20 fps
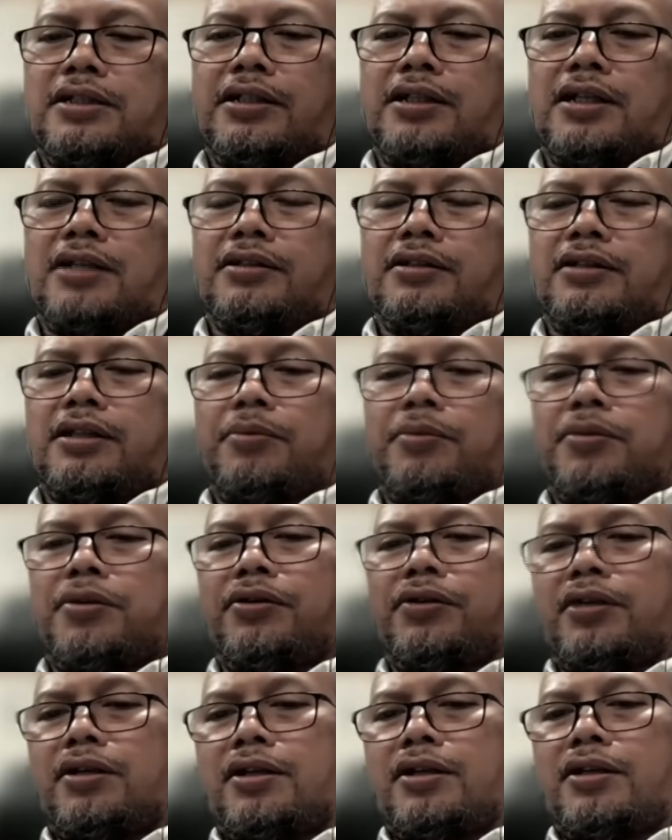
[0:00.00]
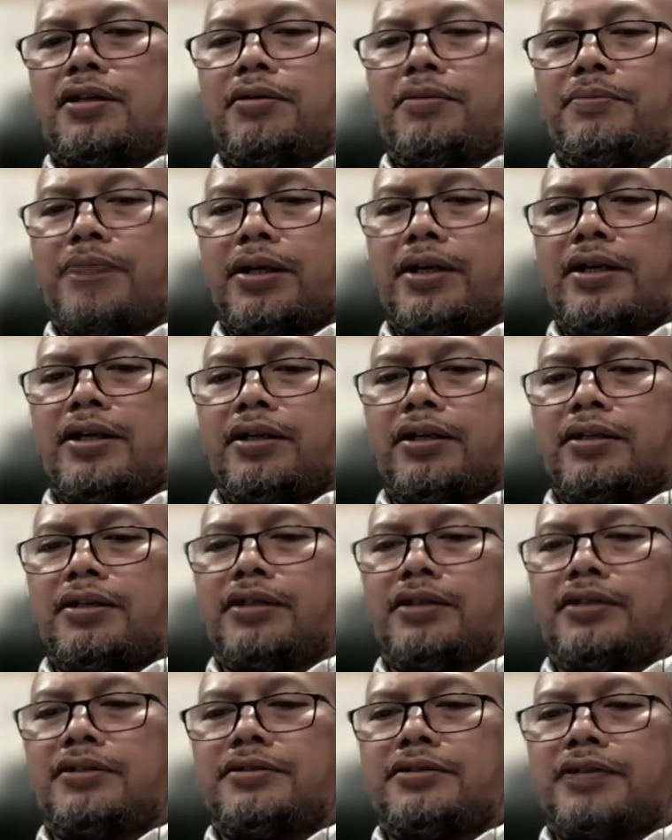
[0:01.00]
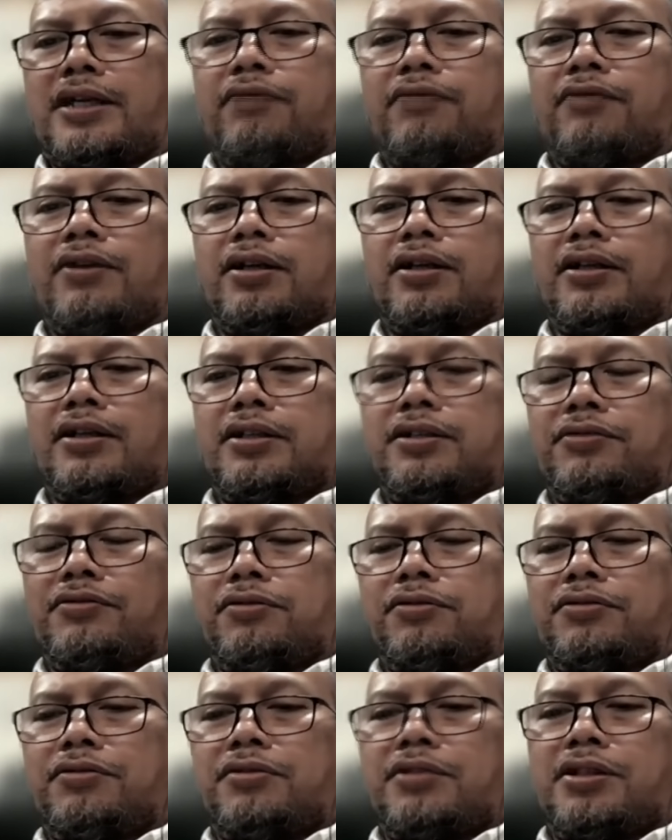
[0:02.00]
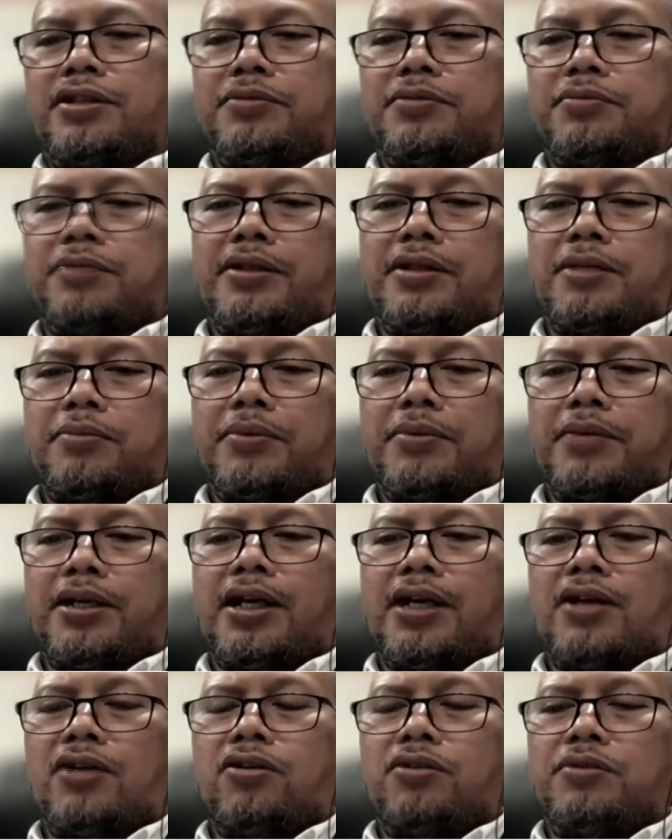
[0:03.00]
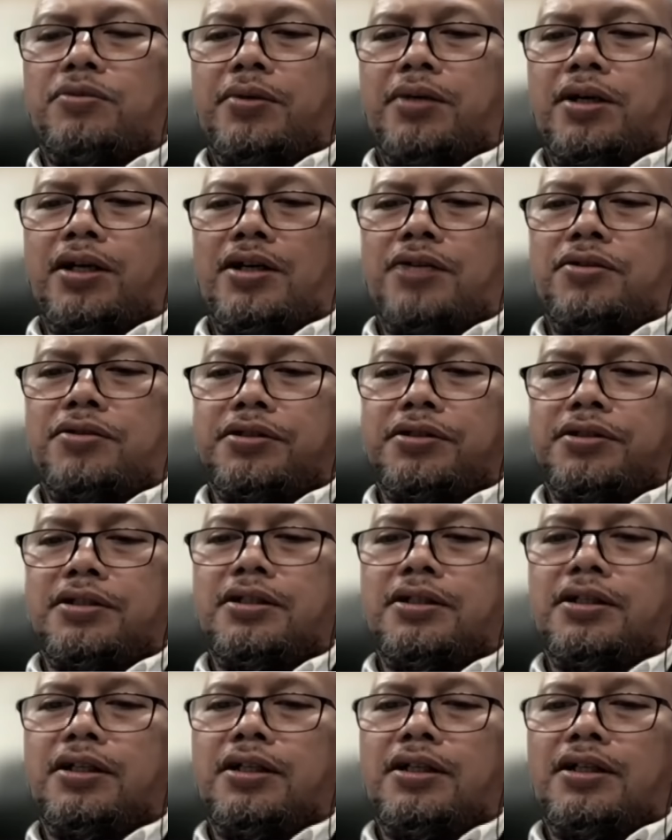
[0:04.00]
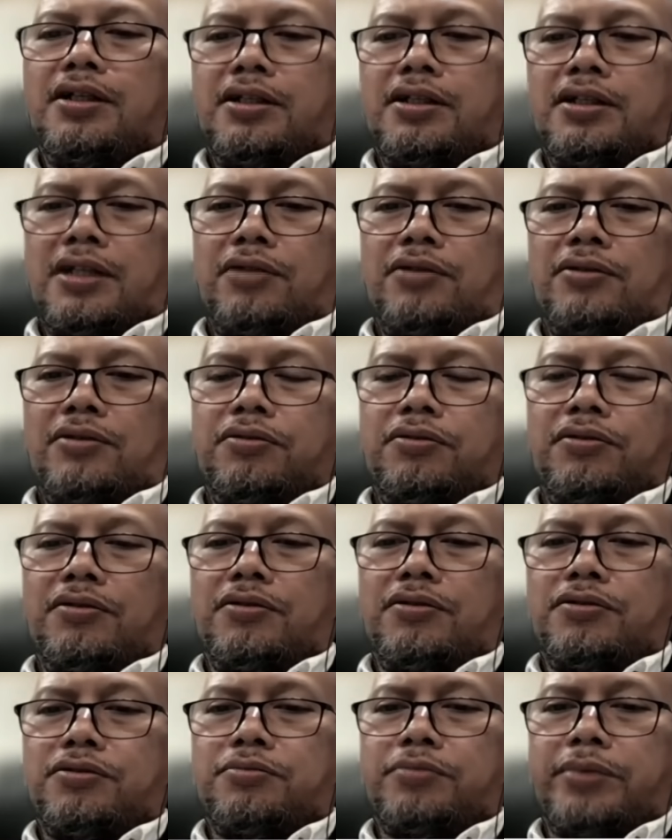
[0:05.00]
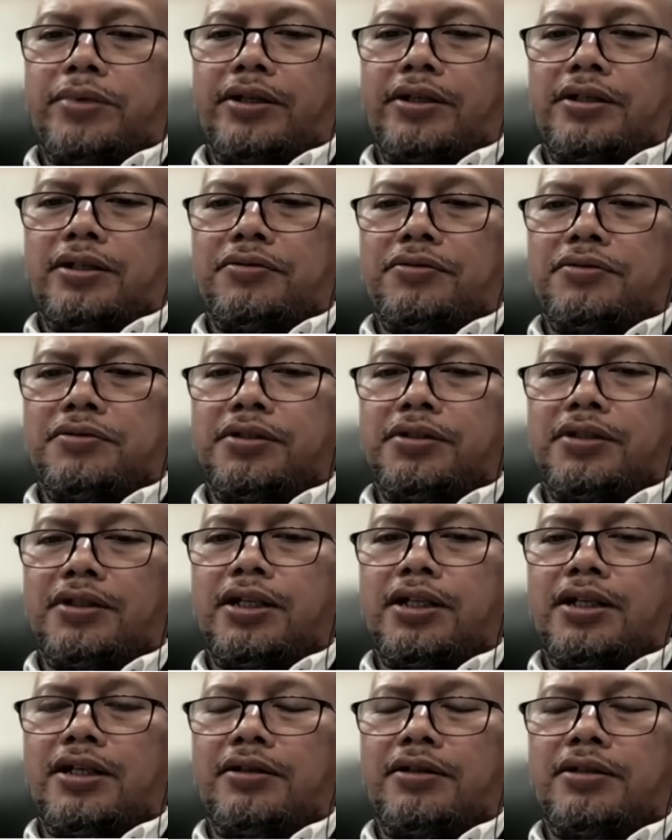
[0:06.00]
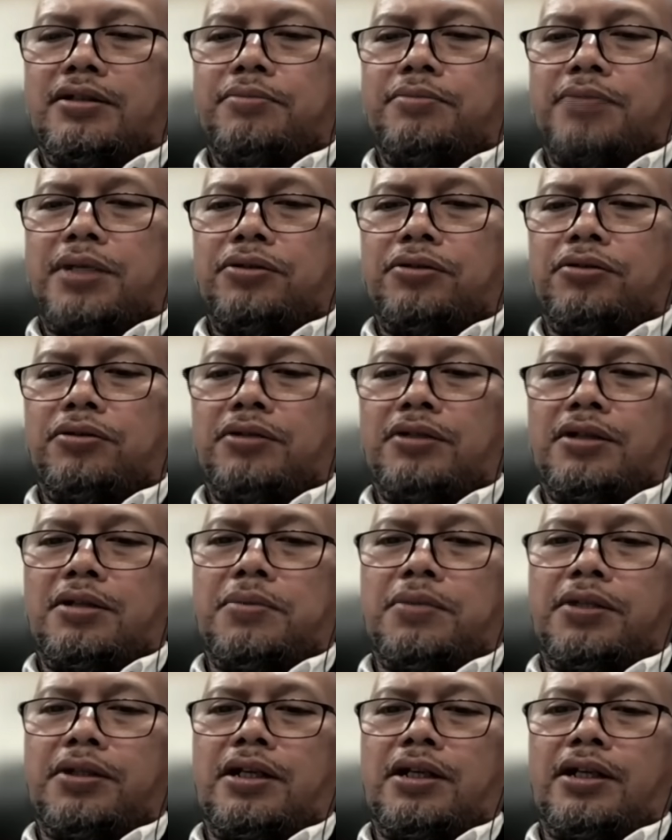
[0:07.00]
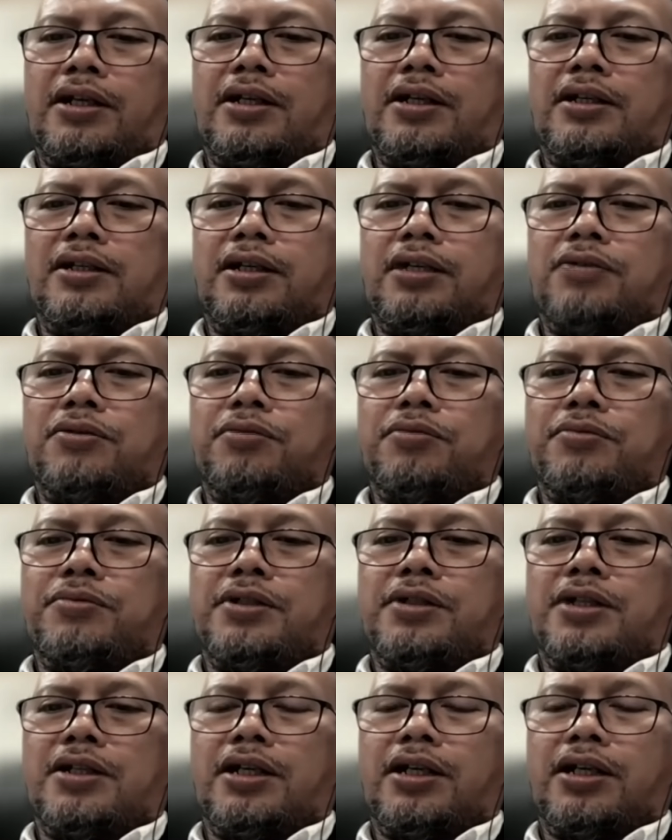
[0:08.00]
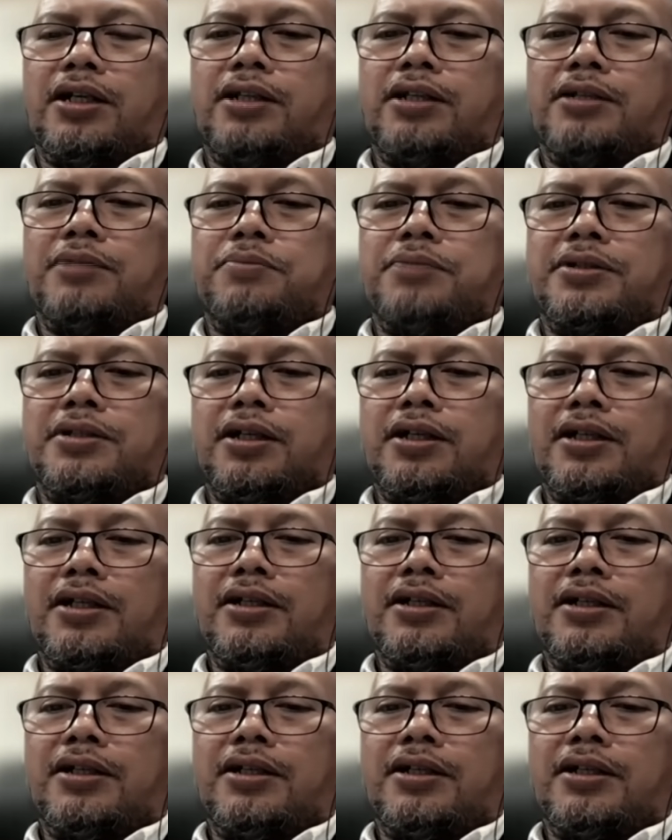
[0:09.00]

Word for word: ditetapkan oleh PLN ya sejak awal. Hitung-hitungannya seperti apa kalau memang harus ditanggung konsumen gitu. Sehingga patut kita pertanyakan kalau kemudian harganya bisa